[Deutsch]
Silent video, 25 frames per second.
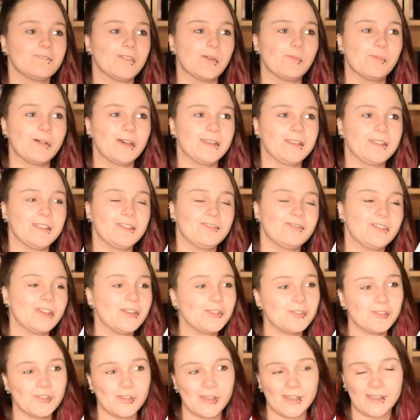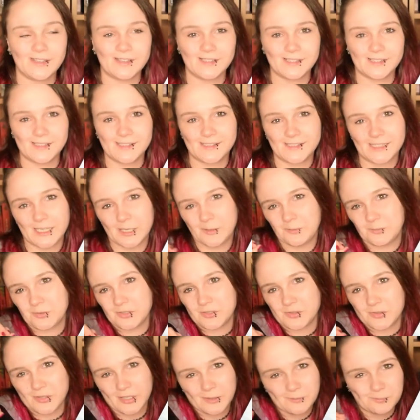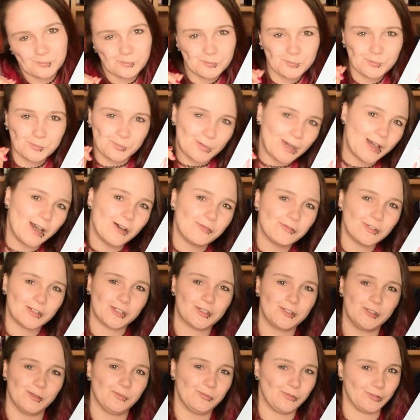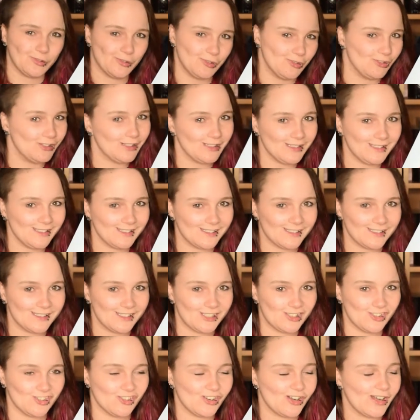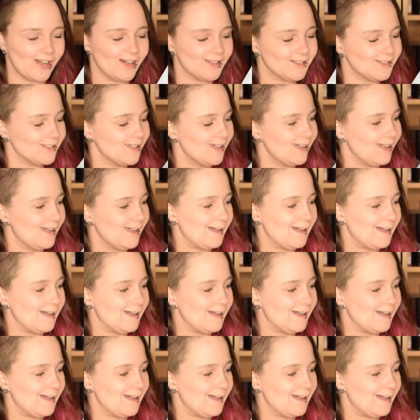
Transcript: wenn man eventuell selbst so ein paar Verknüpfungen in diese Richtung hat,